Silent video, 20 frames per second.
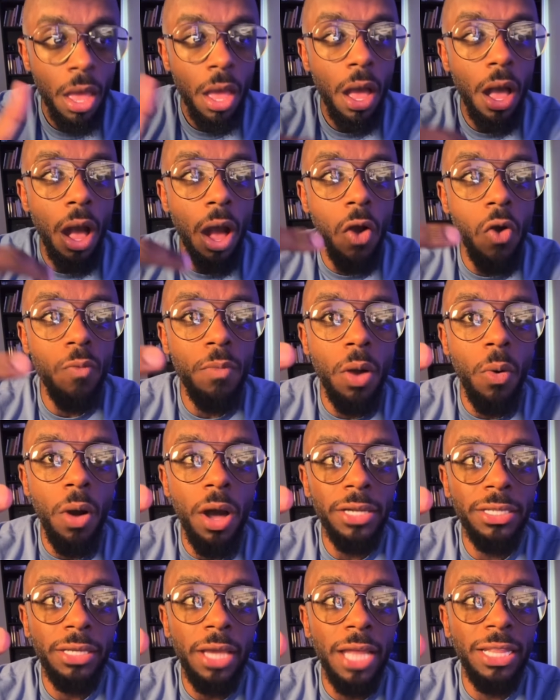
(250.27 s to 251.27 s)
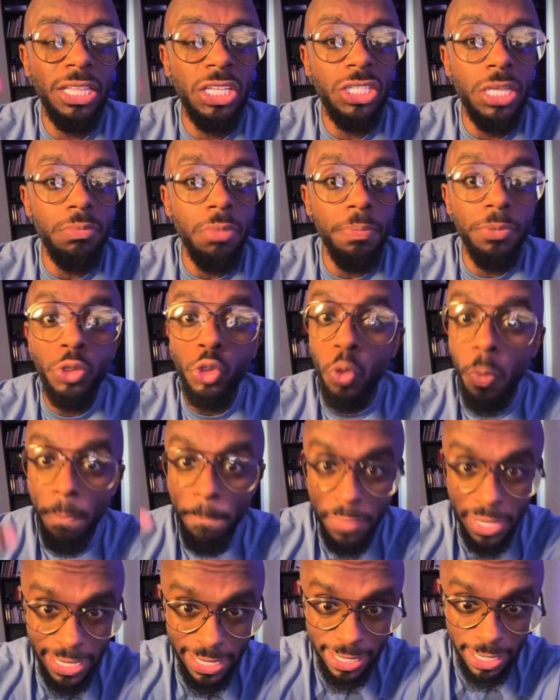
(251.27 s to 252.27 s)
او مواد قد تسبب
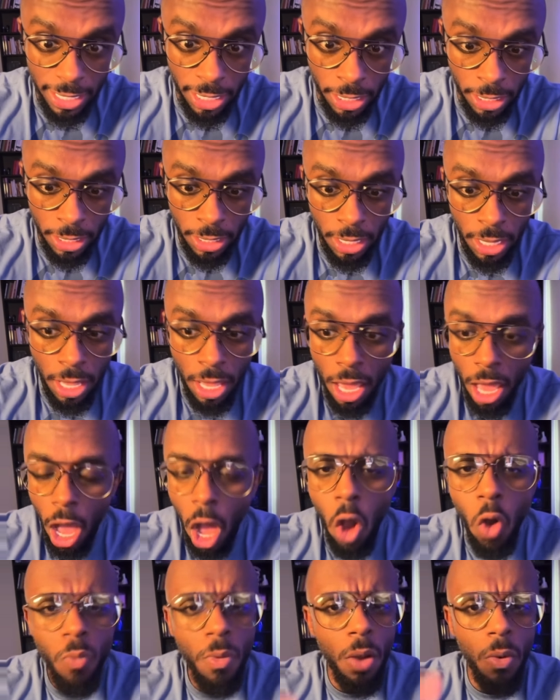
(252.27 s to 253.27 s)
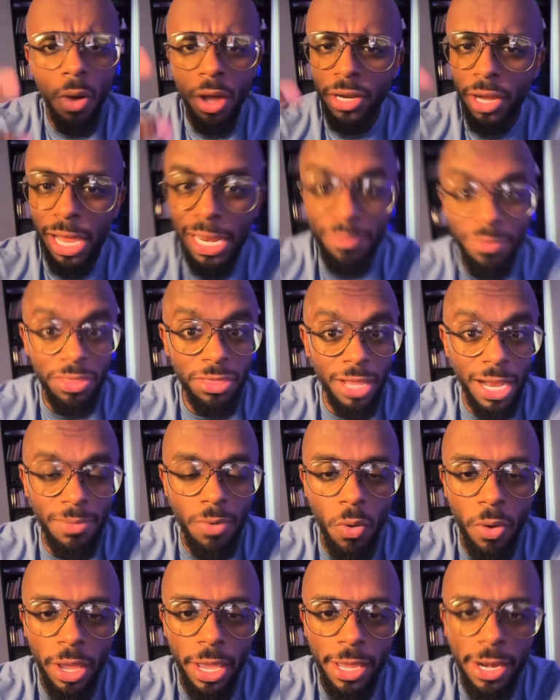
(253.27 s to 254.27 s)
سميه او مواد عالم
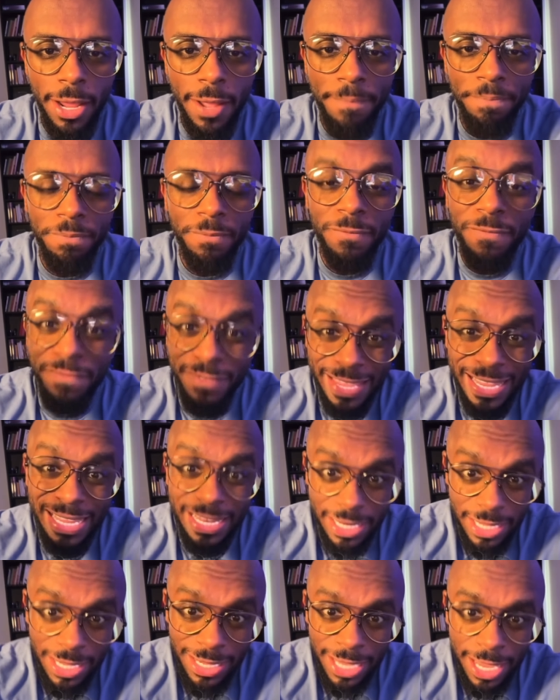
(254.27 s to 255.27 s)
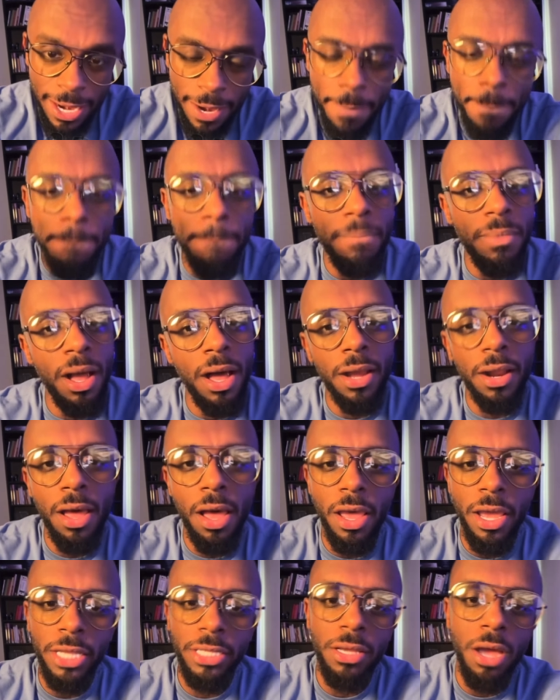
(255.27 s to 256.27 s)
الظلامه وغيره فعليا ما
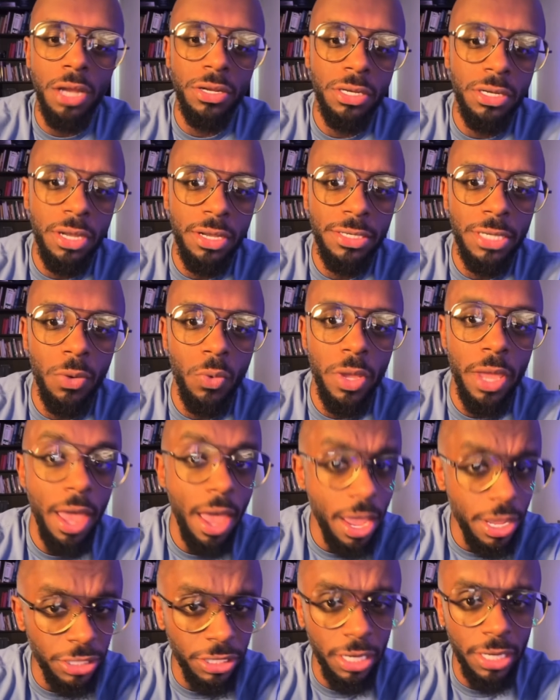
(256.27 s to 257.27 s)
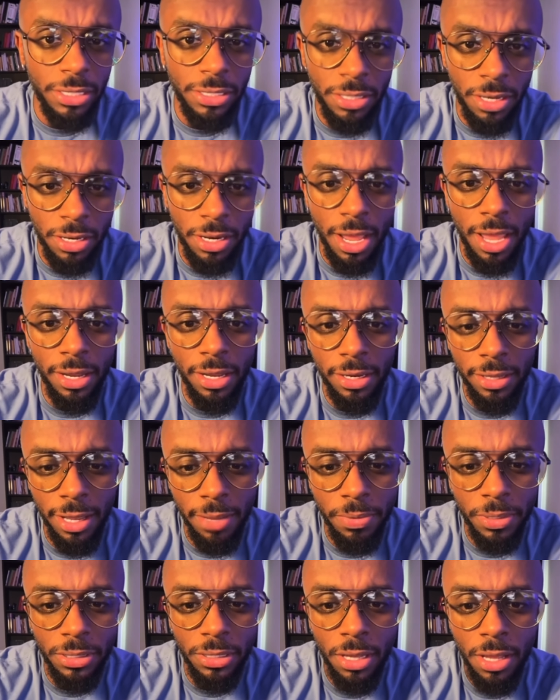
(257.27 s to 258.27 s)
راح يحتاج انه يسوي اي شيء زياده حق
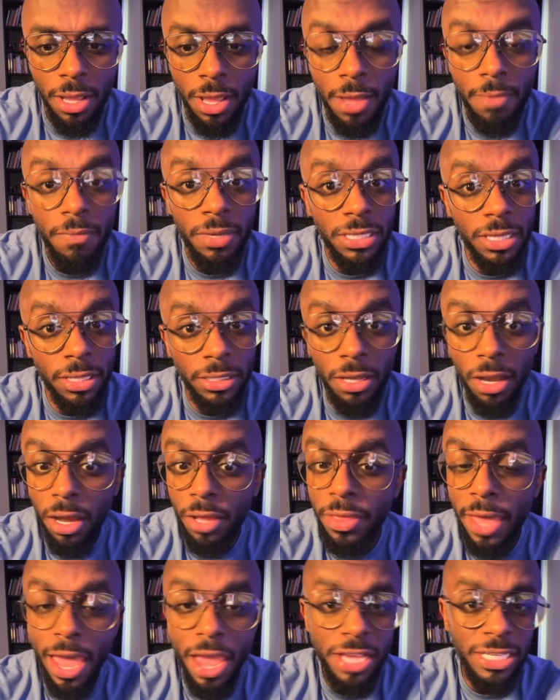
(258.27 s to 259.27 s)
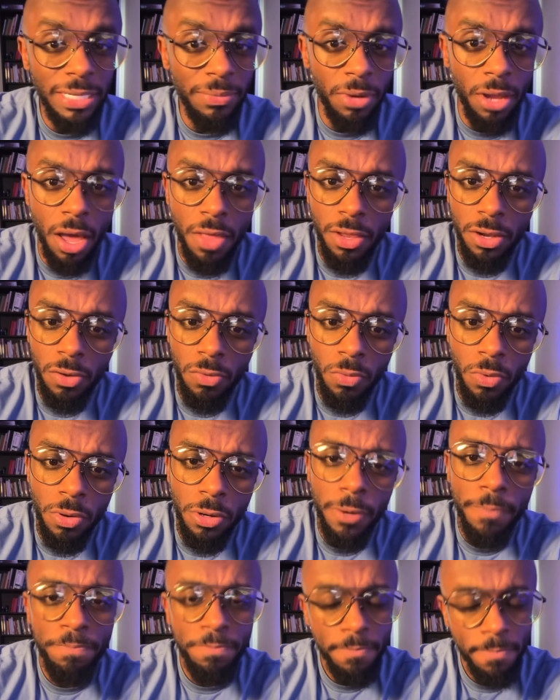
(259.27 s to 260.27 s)
الكبد بس اذا تاخذ اي شيء من هذه
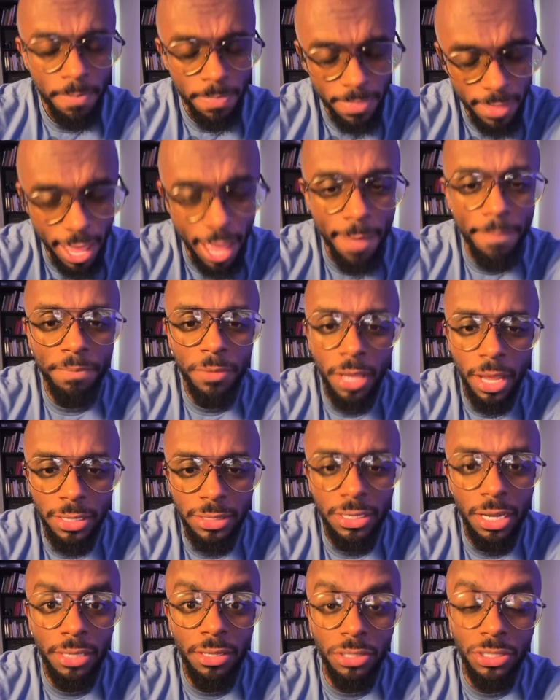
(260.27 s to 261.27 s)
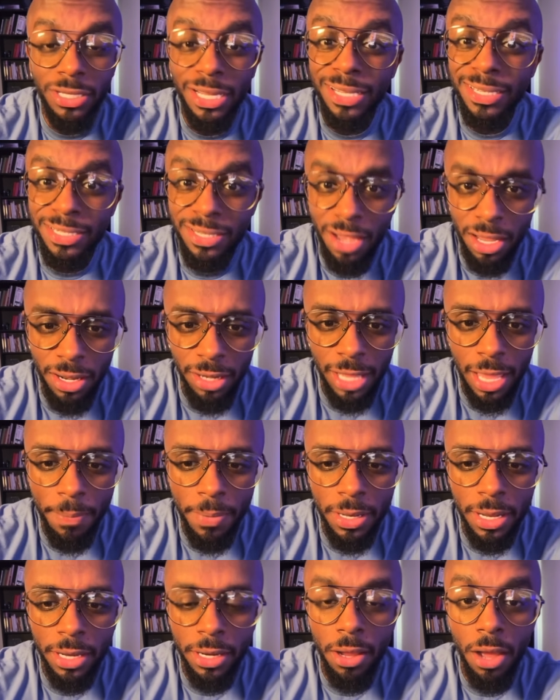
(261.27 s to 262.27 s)
الامور نعم قد تحتاج انك تساعد
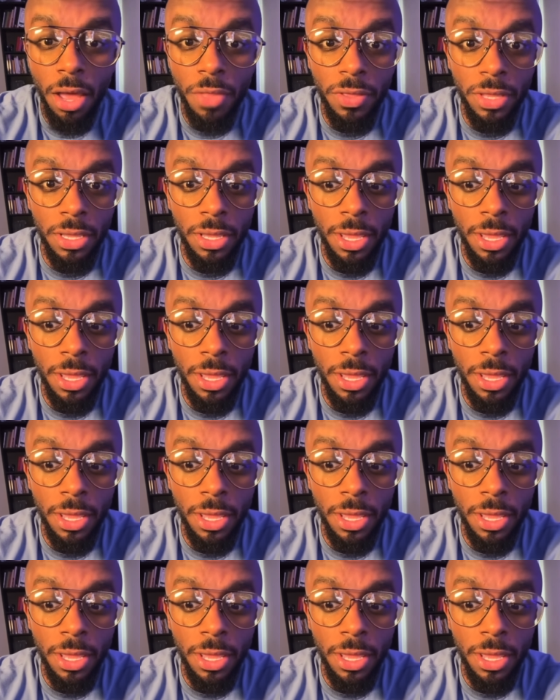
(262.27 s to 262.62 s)
الكبد لان هذه